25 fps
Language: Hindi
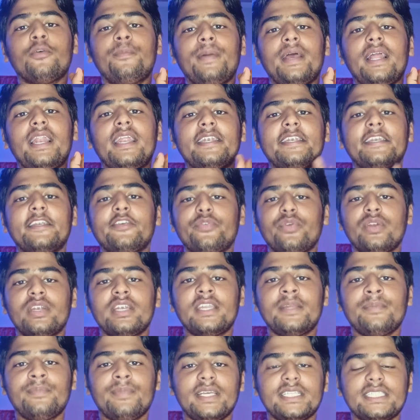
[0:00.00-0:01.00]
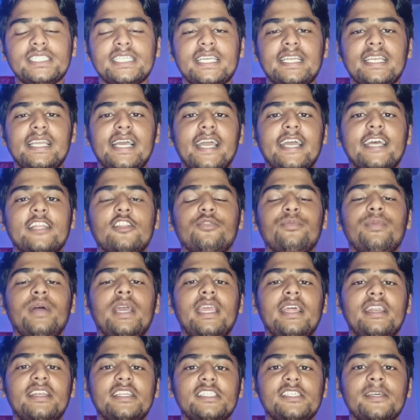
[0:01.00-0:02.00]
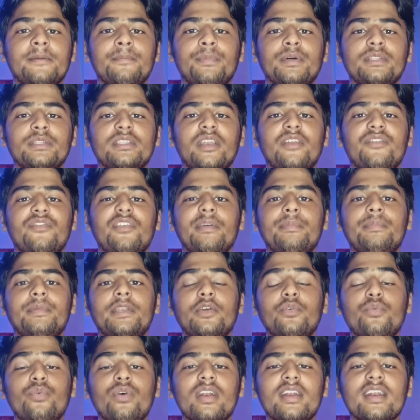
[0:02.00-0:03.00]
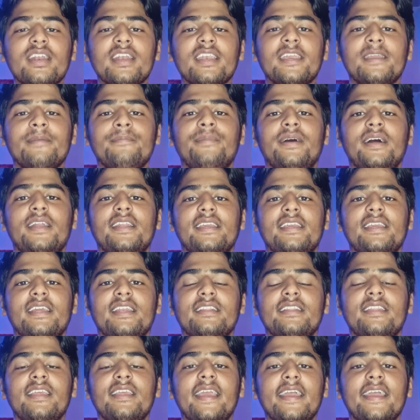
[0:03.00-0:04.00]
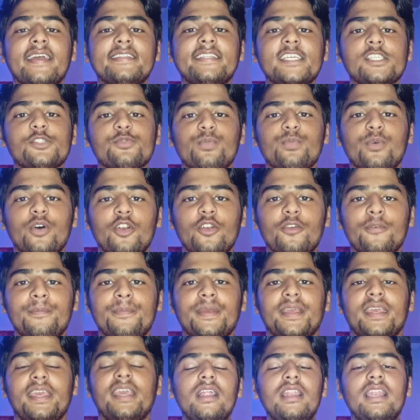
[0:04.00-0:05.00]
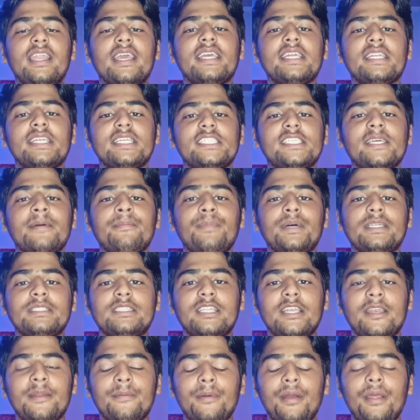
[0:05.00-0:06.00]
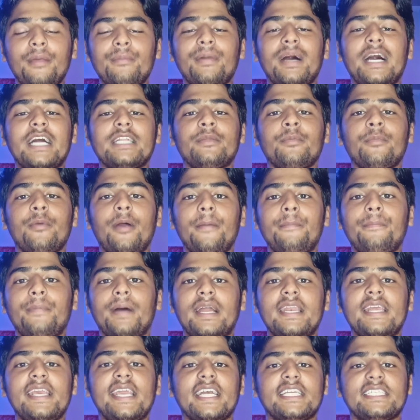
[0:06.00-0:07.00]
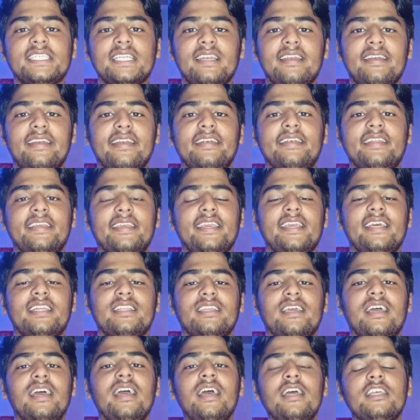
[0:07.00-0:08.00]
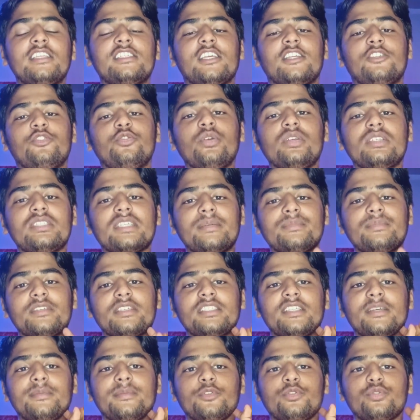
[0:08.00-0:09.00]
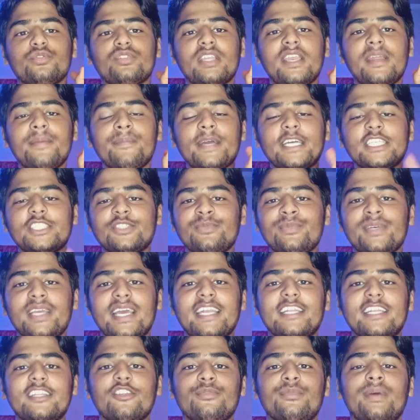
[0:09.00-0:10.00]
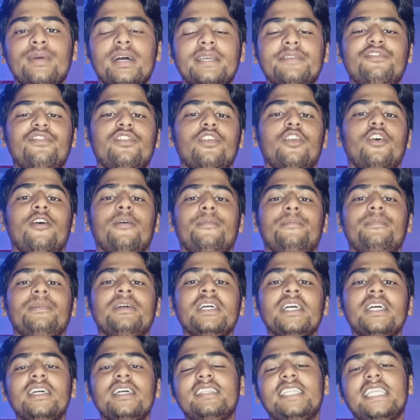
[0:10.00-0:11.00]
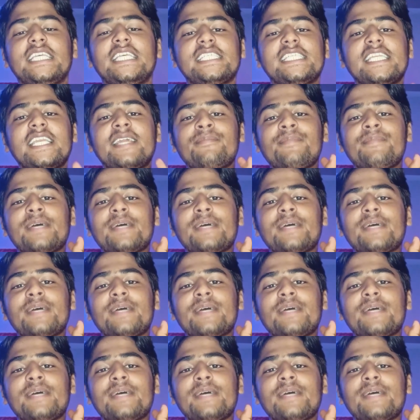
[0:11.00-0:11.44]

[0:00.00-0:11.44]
को पहला टी ट्वेंटी मैच खिलाया गया तो भाई ऋषभ पंत ने फिफ्टी वन रन की पारी खेली थी इकतीस बॉलों पे लेकिन ऋषभ पंत ने भाई बाद में भाई पारी एक्सेलरेट किया था संजू सैमसन जब दूसरे मैच में आया ना तो भाई फ्लॉप तीसरे